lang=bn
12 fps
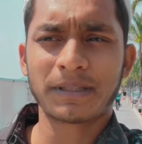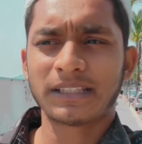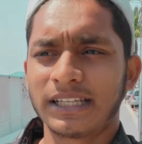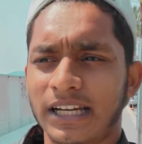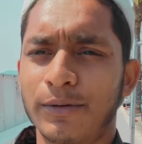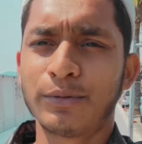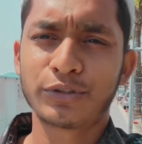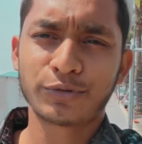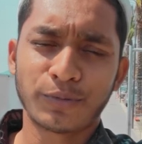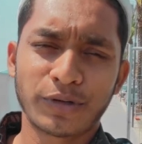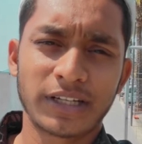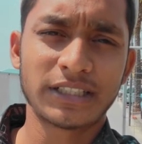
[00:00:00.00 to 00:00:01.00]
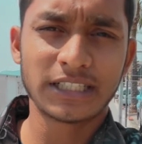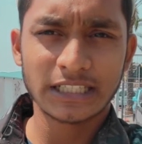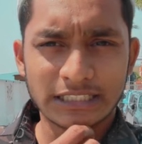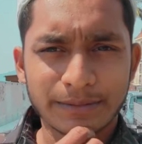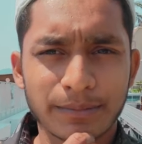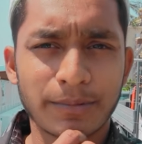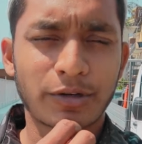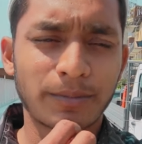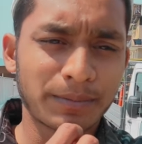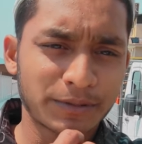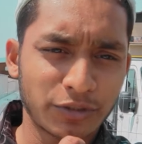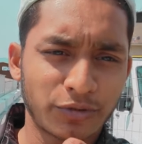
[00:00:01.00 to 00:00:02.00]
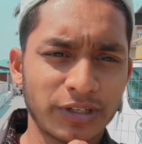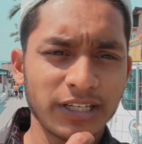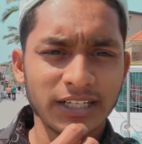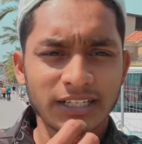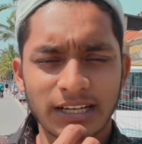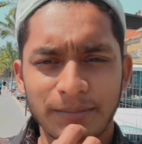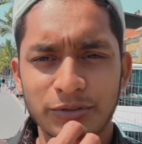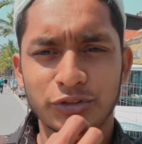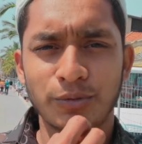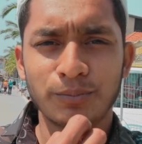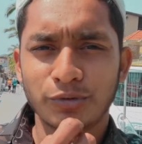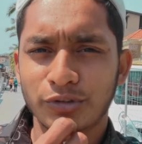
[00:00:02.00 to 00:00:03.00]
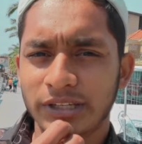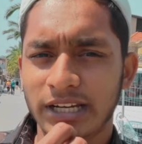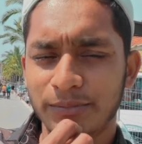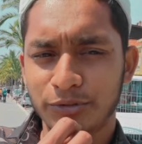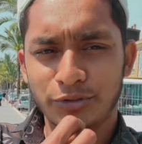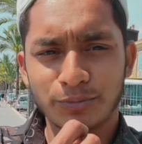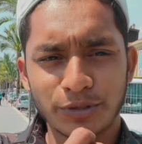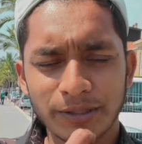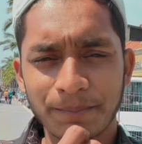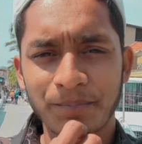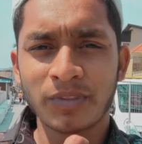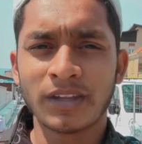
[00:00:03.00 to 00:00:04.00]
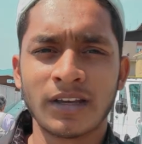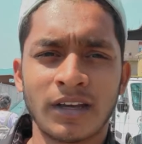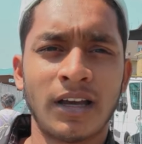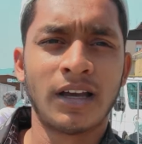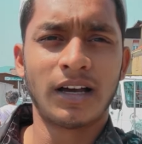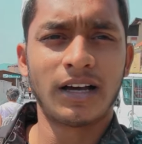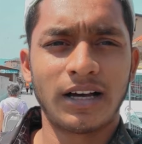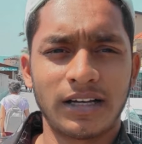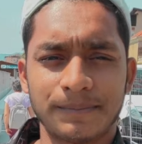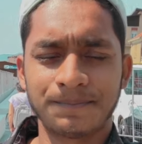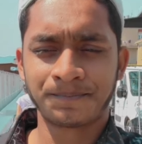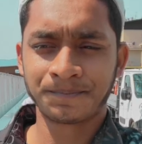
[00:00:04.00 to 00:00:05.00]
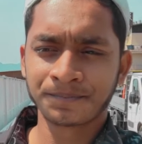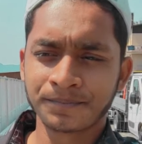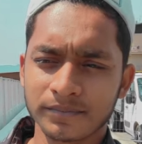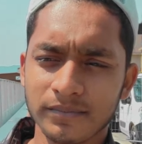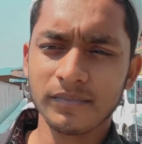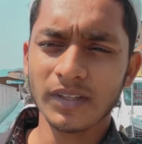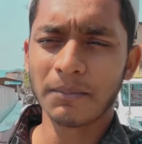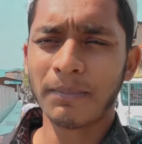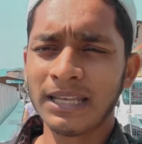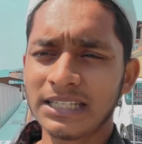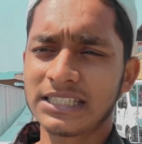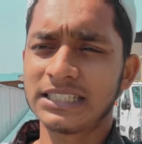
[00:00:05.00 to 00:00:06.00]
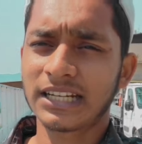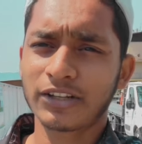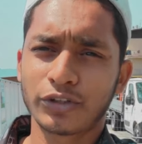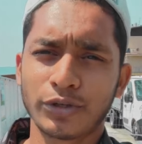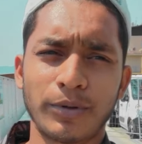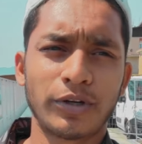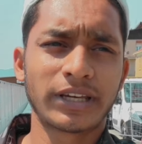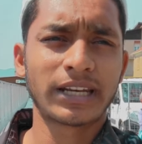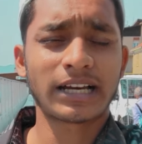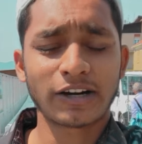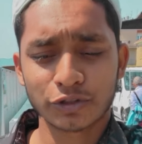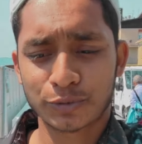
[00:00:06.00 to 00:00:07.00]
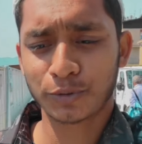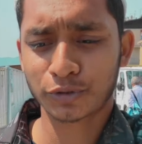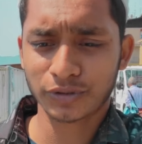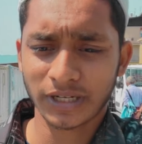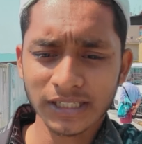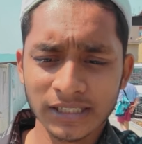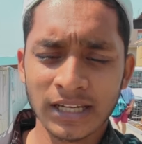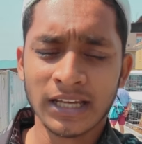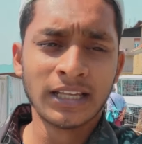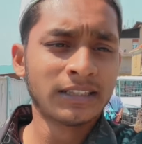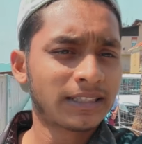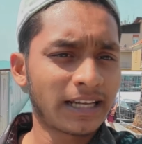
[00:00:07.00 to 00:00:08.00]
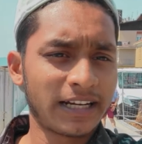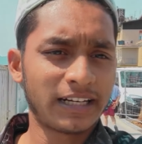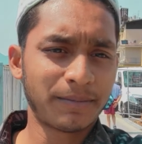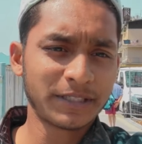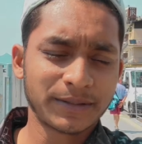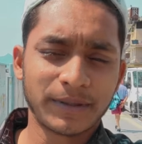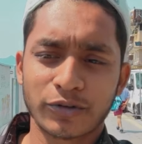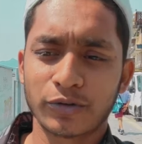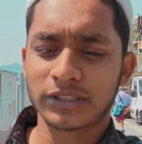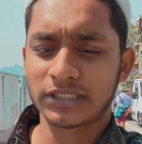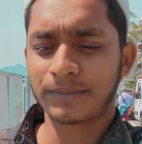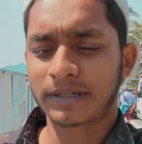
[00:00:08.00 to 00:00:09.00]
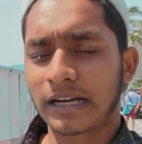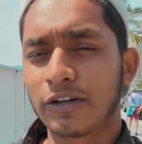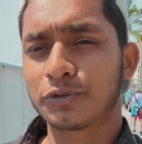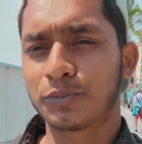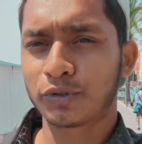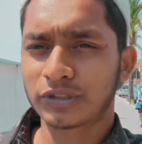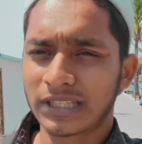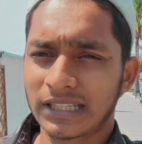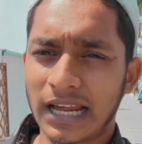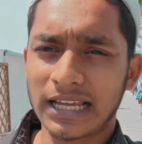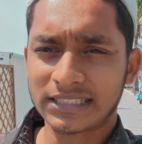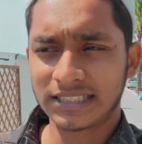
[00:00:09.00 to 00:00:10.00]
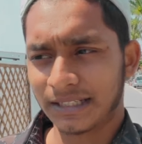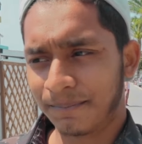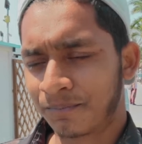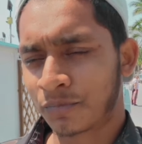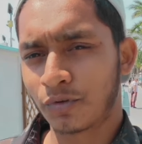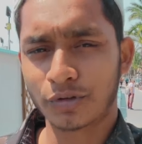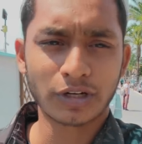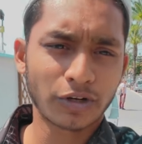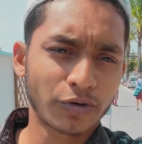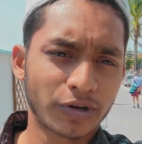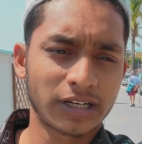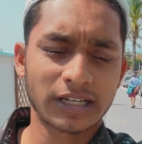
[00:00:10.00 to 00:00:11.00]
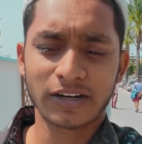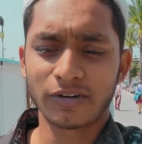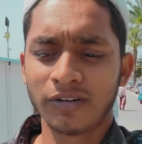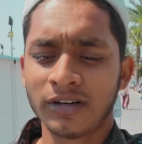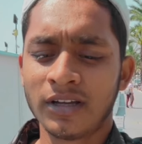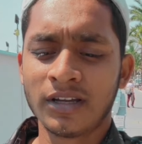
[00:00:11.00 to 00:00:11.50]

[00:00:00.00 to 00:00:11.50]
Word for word: আপনাদের দেখাবো একটু পরে যে যেভাবে ওরা ব্যবসা করে এটা আমি সম্পূর্ণ দেখাবো একটু পরে আর বাংলাদেশে যারা তো অনেকের কাগজপত্র নেই তারা এটা বেশিরভাগ করতেছে আবার কাগজপত্র যাদের আছে ওনারাও করে কারণ